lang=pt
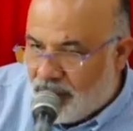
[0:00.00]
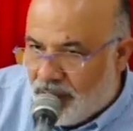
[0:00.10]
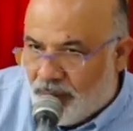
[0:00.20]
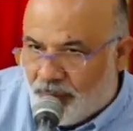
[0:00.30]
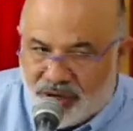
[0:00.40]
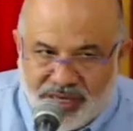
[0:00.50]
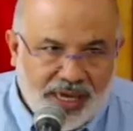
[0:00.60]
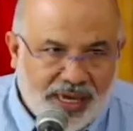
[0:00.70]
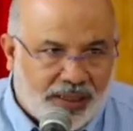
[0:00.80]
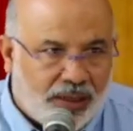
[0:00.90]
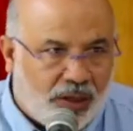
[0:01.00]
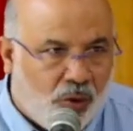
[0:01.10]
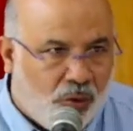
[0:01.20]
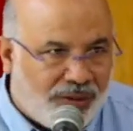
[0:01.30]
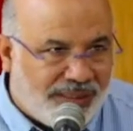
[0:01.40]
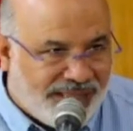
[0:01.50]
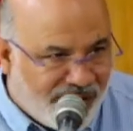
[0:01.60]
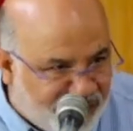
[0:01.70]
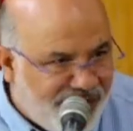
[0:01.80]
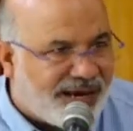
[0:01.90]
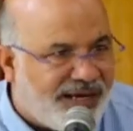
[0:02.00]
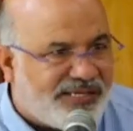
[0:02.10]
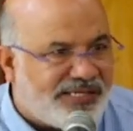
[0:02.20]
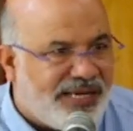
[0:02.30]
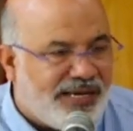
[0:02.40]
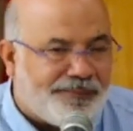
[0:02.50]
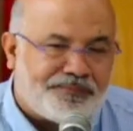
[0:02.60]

porque na fé cristã,